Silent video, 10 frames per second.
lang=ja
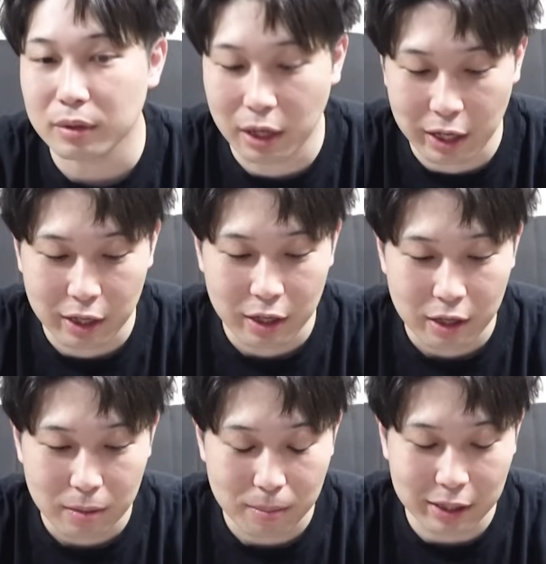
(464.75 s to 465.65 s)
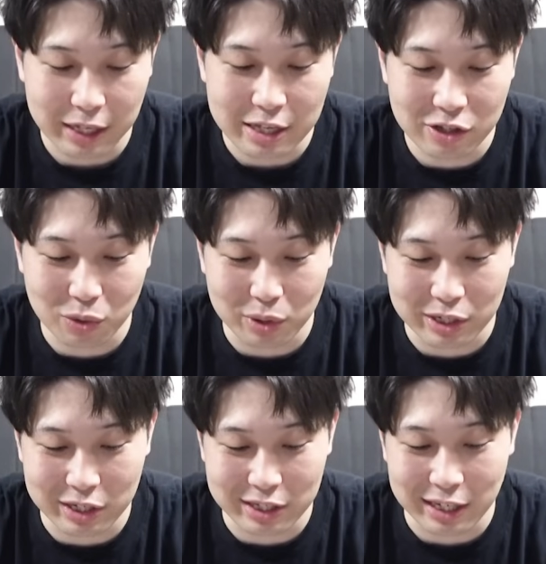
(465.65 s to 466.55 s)
はい。まあ、原初
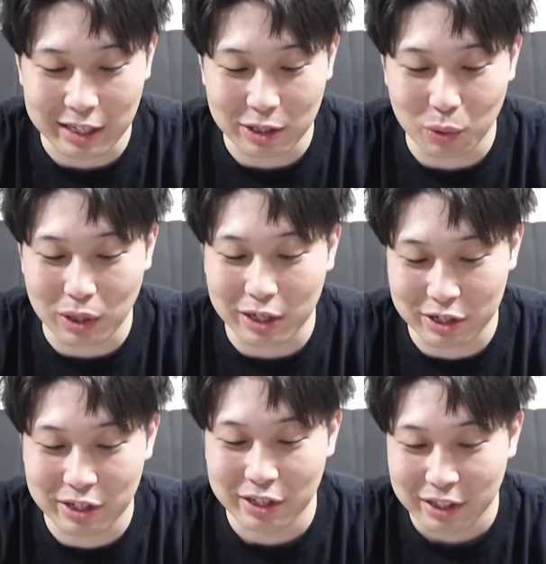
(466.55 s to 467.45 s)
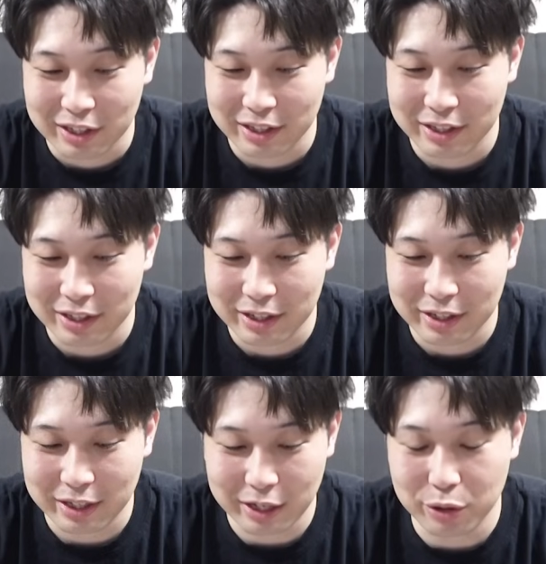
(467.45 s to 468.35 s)
にして最強
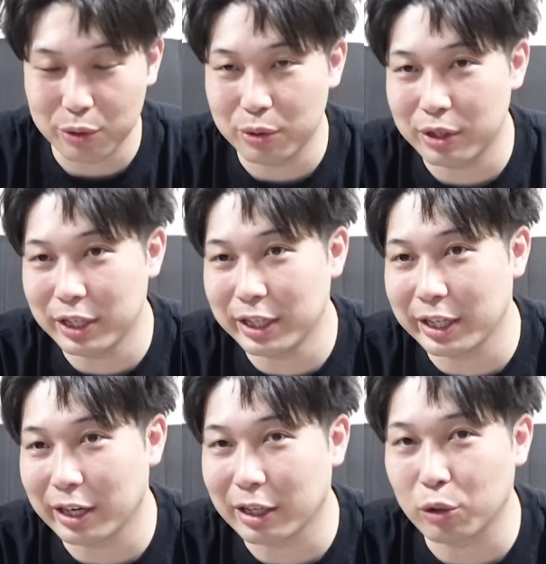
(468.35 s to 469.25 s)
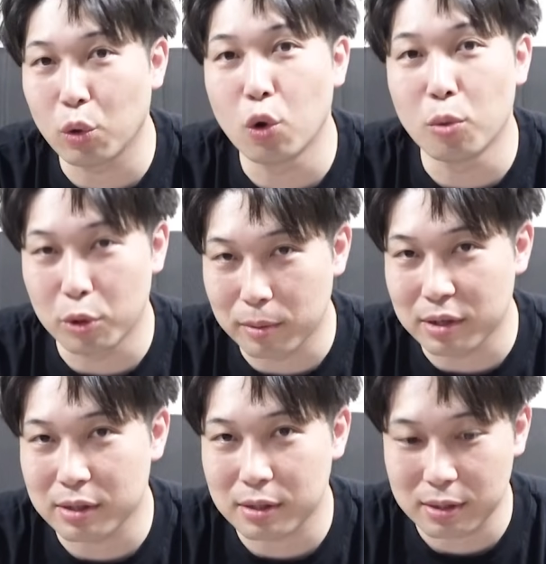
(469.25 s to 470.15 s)
格っていう、いいキャラだと思い
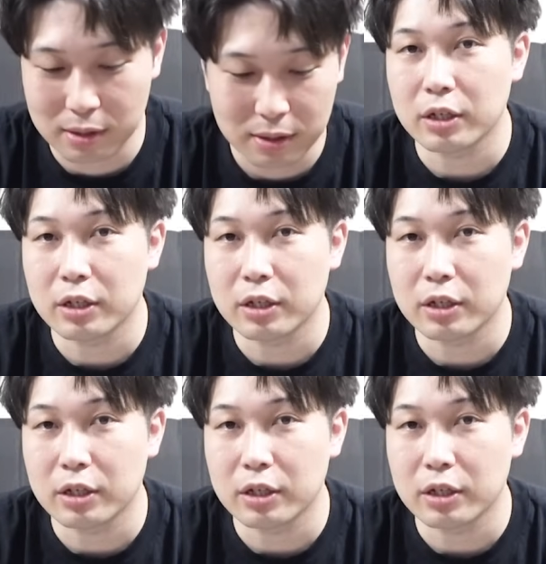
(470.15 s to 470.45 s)
ます。